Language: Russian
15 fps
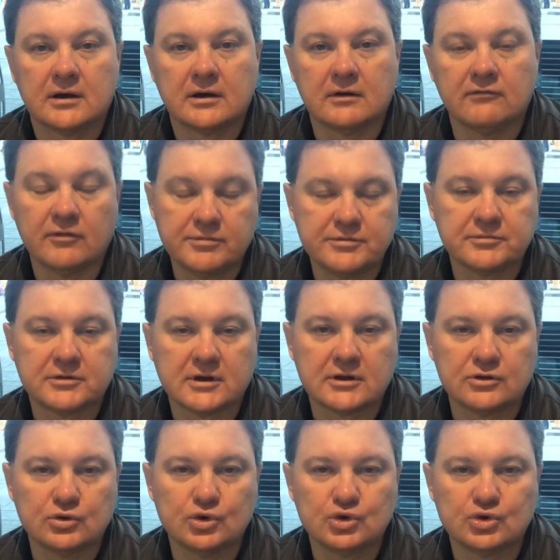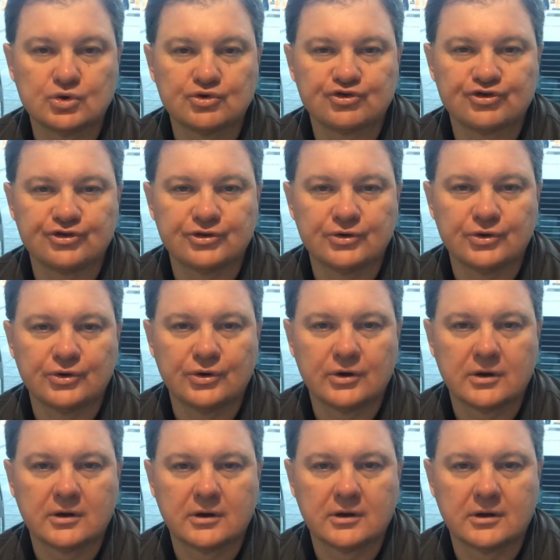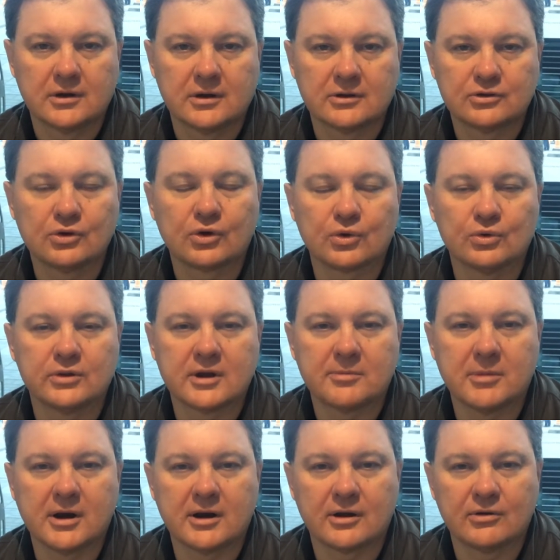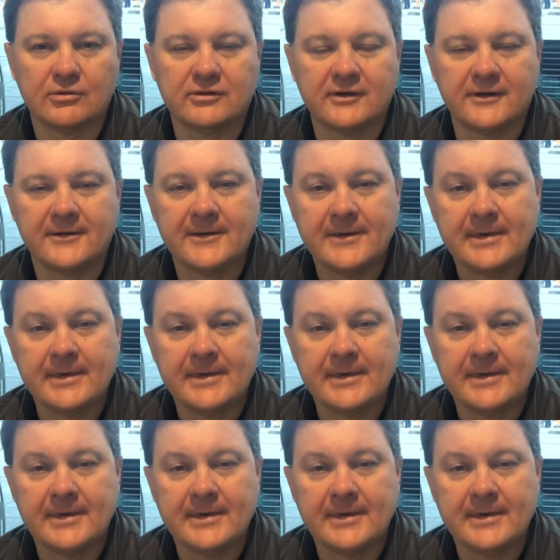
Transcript: в общем-то, одно и то же, но а, только у нормальных людей.